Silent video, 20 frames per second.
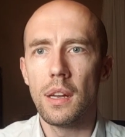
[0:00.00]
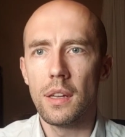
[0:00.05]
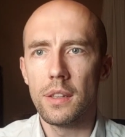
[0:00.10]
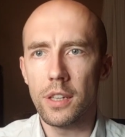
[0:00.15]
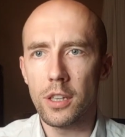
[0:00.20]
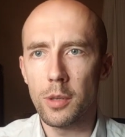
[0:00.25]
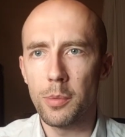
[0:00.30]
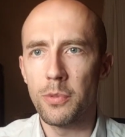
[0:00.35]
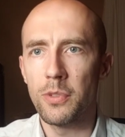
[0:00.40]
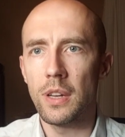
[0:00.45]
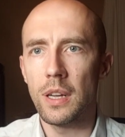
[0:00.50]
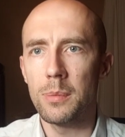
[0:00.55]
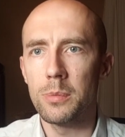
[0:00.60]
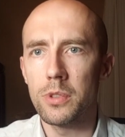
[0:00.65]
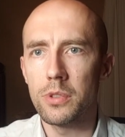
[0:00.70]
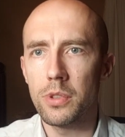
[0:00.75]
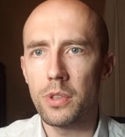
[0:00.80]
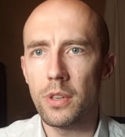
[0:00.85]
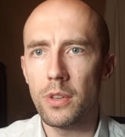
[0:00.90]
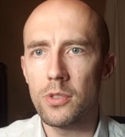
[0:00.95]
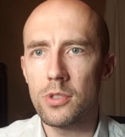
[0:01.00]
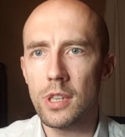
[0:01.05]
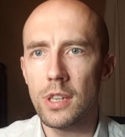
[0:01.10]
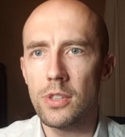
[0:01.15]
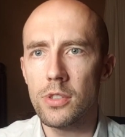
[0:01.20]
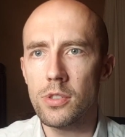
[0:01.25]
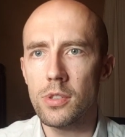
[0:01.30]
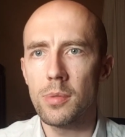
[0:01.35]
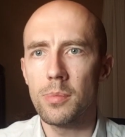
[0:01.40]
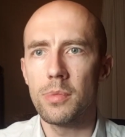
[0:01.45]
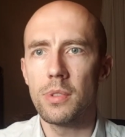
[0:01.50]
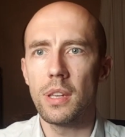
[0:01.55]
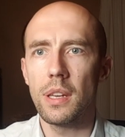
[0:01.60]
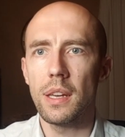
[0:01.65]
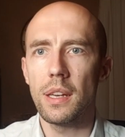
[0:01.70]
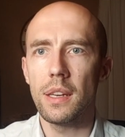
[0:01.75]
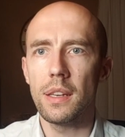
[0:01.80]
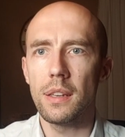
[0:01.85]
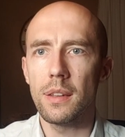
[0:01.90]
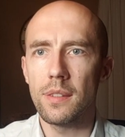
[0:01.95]
Tego psalmu, który jest częścią
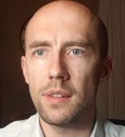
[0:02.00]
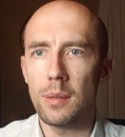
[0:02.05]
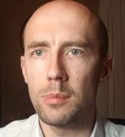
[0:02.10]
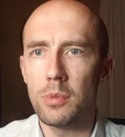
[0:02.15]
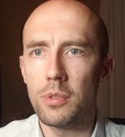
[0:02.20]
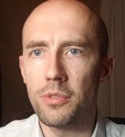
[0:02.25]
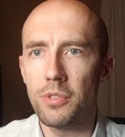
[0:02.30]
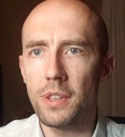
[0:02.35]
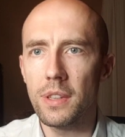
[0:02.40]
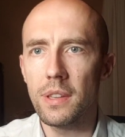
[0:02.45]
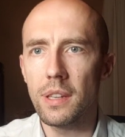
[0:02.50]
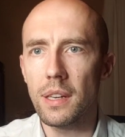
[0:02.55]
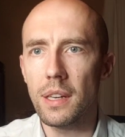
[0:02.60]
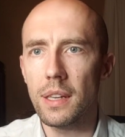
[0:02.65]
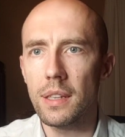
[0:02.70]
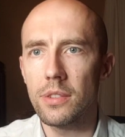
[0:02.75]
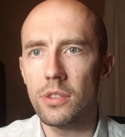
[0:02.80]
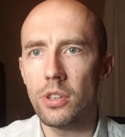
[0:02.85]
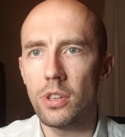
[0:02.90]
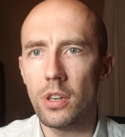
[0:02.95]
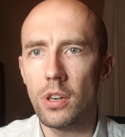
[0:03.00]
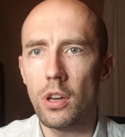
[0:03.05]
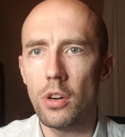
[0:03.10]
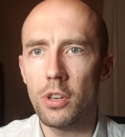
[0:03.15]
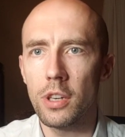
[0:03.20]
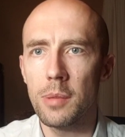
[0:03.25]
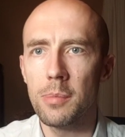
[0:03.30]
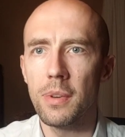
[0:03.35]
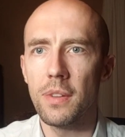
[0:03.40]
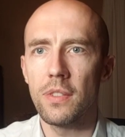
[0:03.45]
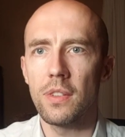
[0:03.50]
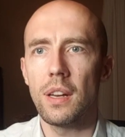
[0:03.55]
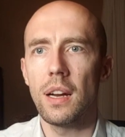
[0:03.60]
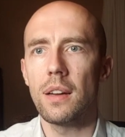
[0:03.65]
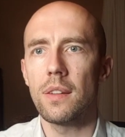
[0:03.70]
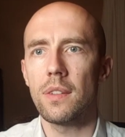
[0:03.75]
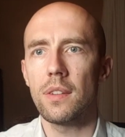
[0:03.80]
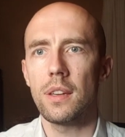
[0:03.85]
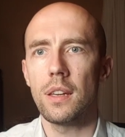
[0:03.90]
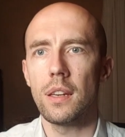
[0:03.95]
tej niesamowitej trylogii
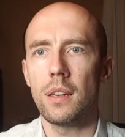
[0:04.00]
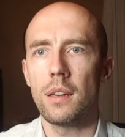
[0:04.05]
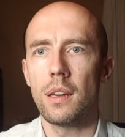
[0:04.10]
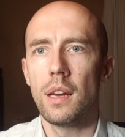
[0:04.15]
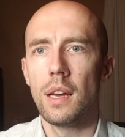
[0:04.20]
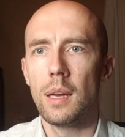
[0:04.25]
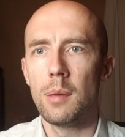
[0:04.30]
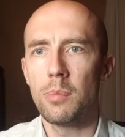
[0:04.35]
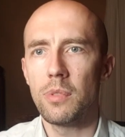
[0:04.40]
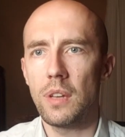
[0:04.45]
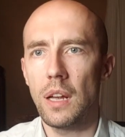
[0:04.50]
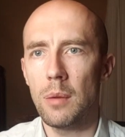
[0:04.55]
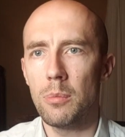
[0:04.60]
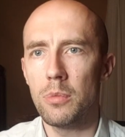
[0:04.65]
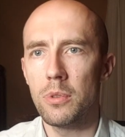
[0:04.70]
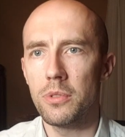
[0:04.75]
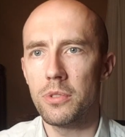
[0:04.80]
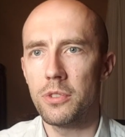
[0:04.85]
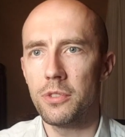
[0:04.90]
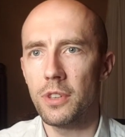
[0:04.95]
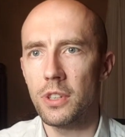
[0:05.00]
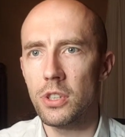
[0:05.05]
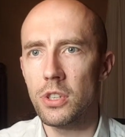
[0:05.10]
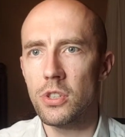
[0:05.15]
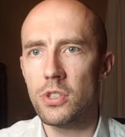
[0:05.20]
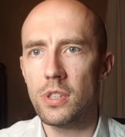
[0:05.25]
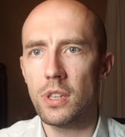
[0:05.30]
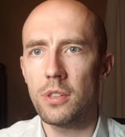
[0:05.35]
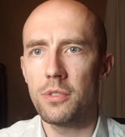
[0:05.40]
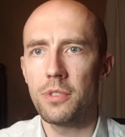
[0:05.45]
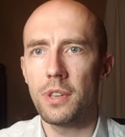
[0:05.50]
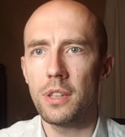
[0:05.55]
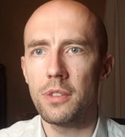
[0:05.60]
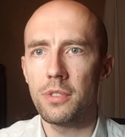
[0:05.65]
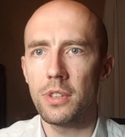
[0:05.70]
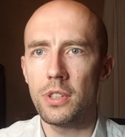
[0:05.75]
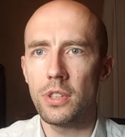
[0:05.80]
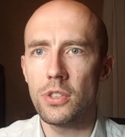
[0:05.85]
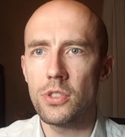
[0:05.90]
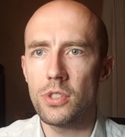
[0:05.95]
mesjańskiej. Psalmów 22,
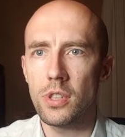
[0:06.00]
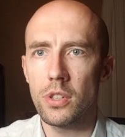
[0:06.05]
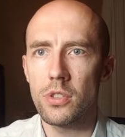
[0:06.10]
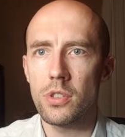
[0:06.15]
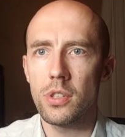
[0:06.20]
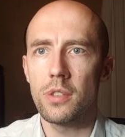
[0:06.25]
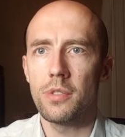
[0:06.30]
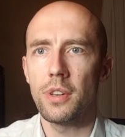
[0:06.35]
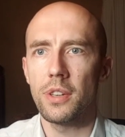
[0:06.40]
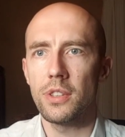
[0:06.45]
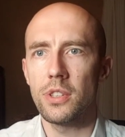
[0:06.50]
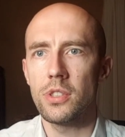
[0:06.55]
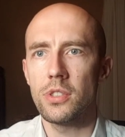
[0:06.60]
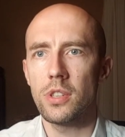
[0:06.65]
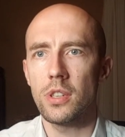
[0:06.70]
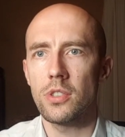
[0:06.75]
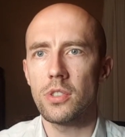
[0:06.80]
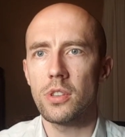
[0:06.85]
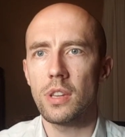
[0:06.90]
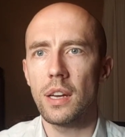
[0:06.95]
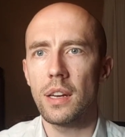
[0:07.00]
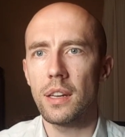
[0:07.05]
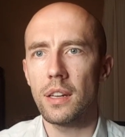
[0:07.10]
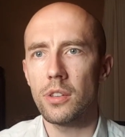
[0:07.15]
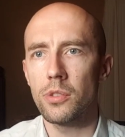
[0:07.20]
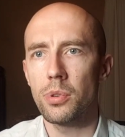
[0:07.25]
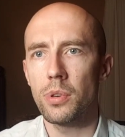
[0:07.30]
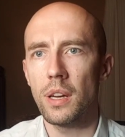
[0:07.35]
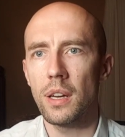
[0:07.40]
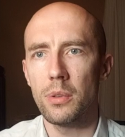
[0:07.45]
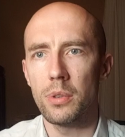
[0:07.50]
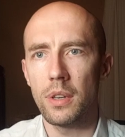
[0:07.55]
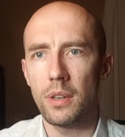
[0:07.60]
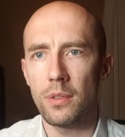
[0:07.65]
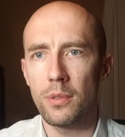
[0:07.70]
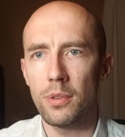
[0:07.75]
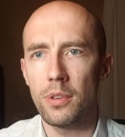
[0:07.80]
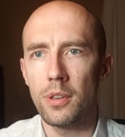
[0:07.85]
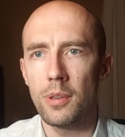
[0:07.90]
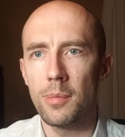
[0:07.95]
23, 24, które
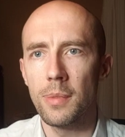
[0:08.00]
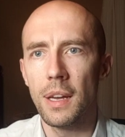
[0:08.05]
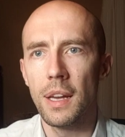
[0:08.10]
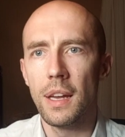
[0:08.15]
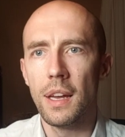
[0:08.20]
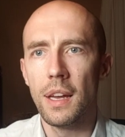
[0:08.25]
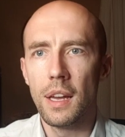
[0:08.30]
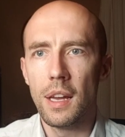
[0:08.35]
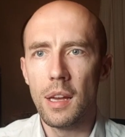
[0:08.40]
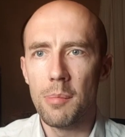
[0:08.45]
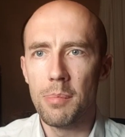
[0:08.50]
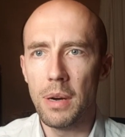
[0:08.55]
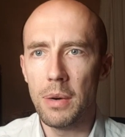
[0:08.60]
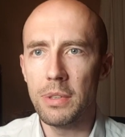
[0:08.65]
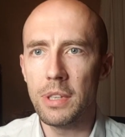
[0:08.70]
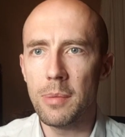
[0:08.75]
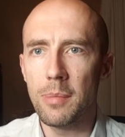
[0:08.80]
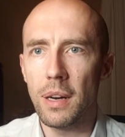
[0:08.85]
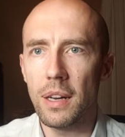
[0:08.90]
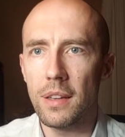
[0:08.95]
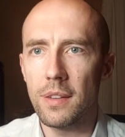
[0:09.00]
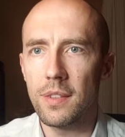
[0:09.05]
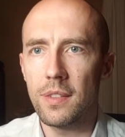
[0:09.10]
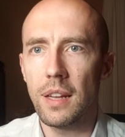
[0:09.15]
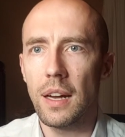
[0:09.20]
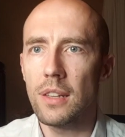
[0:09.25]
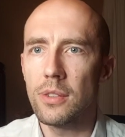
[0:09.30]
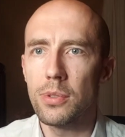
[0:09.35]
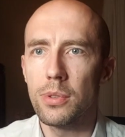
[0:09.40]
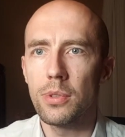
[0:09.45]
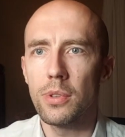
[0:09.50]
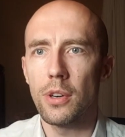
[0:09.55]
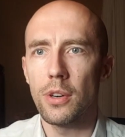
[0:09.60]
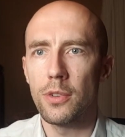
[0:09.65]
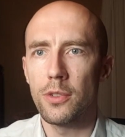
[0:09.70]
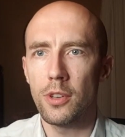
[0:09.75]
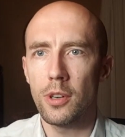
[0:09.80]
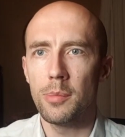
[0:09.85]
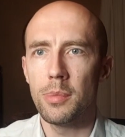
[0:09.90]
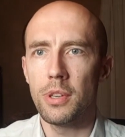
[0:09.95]
ukazują pełnię majestatu
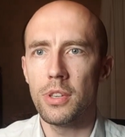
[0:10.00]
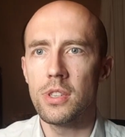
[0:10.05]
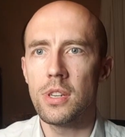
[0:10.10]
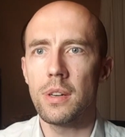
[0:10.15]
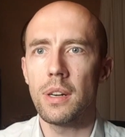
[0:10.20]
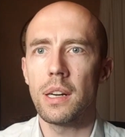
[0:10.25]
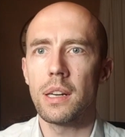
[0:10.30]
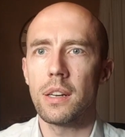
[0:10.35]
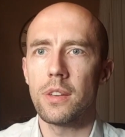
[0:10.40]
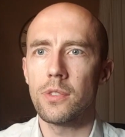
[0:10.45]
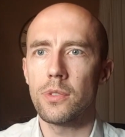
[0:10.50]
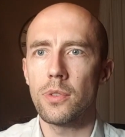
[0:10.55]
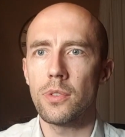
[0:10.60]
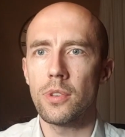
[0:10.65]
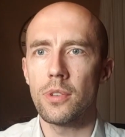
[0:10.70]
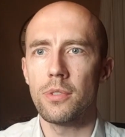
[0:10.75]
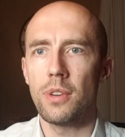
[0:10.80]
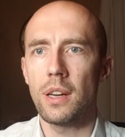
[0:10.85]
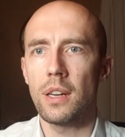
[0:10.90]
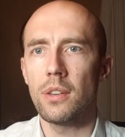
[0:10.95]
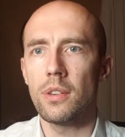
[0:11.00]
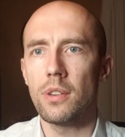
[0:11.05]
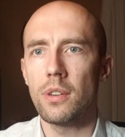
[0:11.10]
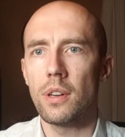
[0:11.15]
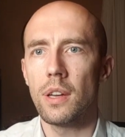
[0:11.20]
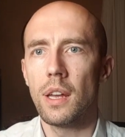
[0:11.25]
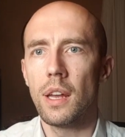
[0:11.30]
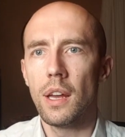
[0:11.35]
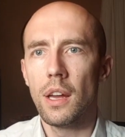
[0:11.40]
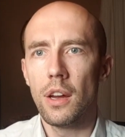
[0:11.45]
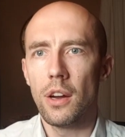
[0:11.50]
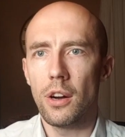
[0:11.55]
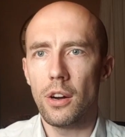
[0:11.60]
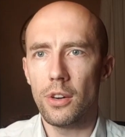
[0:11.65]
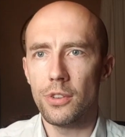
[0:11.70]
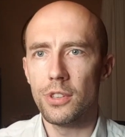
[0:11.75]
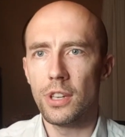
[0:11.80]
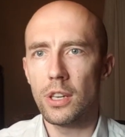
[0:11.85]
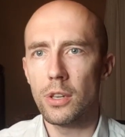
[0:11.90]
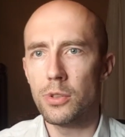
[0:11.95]
osoby i dzieła Chrystusowego
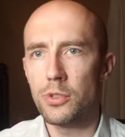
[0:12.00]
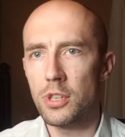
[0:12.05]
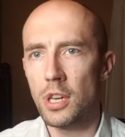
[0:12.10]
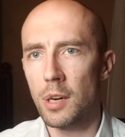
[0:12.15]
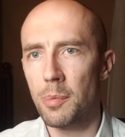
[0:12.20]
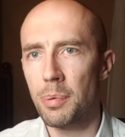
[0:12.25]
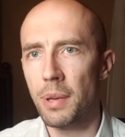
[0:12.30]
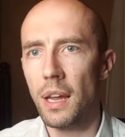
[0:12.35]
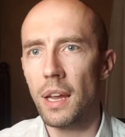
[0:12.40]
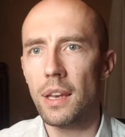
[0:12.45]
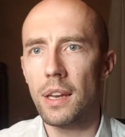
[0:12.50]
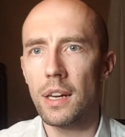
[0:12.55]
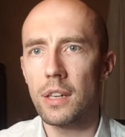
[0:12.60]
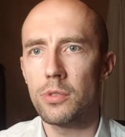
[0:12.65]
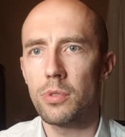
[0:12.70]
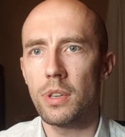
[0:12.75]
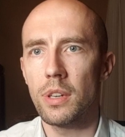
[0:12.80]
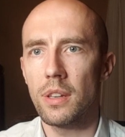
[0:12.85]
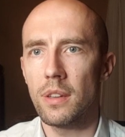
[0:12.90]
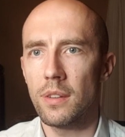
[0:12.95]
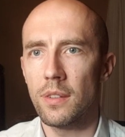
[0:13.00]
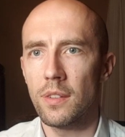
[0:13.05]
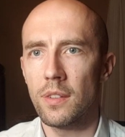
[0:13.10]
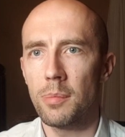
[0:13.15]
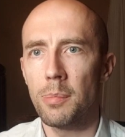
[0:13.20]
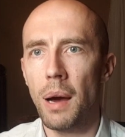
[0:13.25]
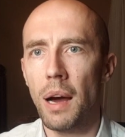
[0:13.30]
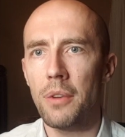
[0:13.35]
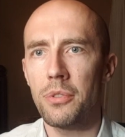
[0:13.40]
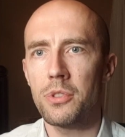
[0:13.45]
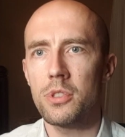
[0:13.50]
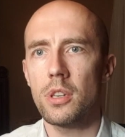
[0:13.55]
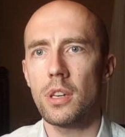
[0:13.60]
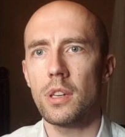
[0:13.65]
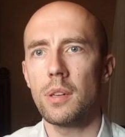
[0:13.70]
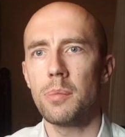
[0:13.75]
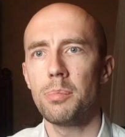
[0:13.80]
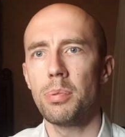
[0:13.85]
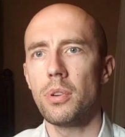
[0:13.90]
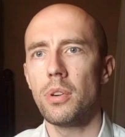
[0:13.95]
od Jego cierpienia, które jest
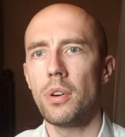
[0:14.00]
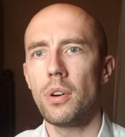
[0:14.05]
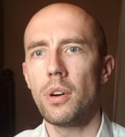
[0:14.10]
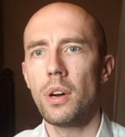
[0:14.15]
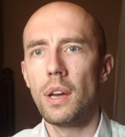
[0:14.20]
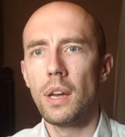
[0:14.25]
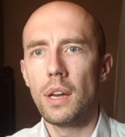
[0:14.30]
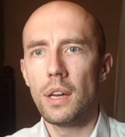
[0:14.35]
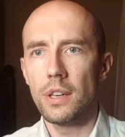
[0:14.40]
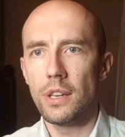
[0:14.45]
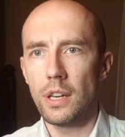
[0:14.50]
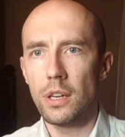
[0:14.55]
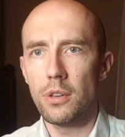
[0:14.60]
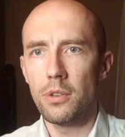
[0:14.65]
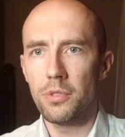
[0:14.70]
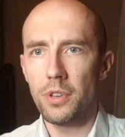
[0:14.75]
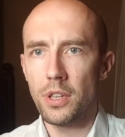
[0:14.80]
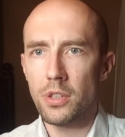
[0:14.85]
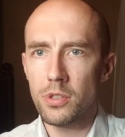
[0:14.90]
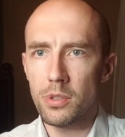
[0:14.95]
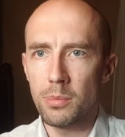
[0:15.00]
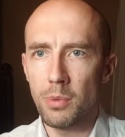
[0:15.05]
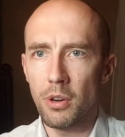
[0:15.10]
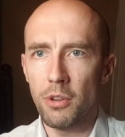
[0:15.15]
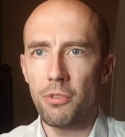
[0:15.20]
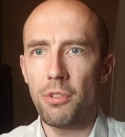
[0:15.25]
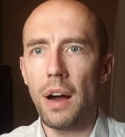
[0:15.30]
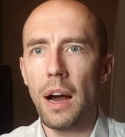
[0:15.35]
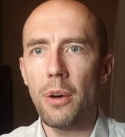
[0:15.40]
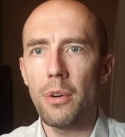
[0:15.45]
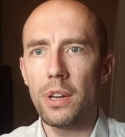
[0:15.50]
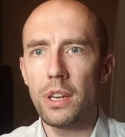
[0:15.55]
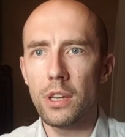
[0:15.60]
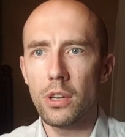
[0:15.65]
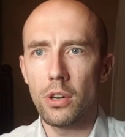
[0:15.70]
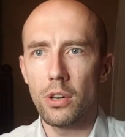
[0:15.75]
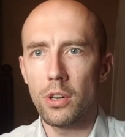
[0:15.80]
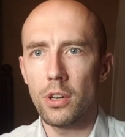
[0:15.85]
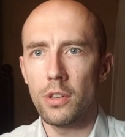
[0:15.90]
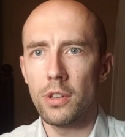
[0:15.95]
zbawcze, po Jego wieczną chwałę i
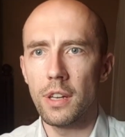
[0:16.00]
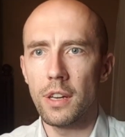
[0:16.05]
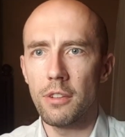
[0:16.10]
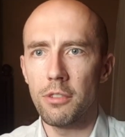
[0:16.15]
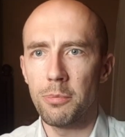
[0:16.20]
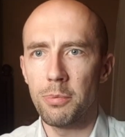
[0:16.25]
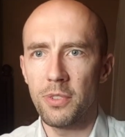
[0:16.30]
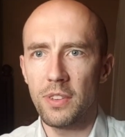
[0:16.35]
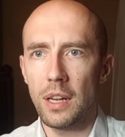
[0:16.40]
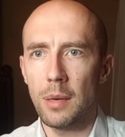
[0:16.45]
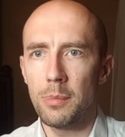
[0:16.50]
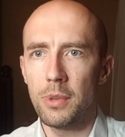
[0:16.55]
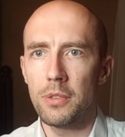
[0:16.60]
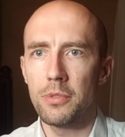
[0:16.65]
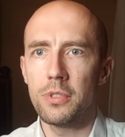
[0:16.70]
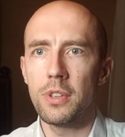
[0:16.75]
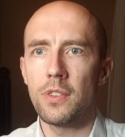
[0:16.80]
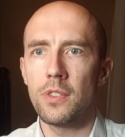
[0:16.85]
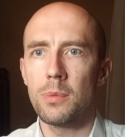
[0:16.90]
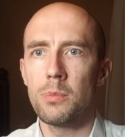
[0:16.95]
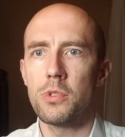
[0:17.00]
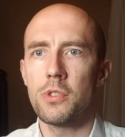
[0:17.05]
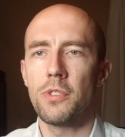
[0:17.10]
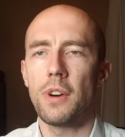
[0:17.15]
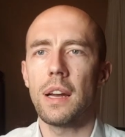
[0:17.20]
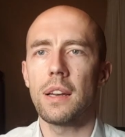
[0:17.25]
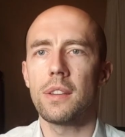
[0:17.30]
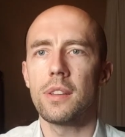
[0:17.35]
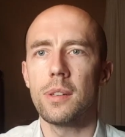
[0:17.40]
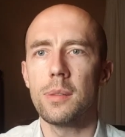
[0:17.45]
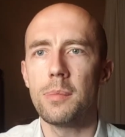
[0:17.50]
koronę w Psalmie 24,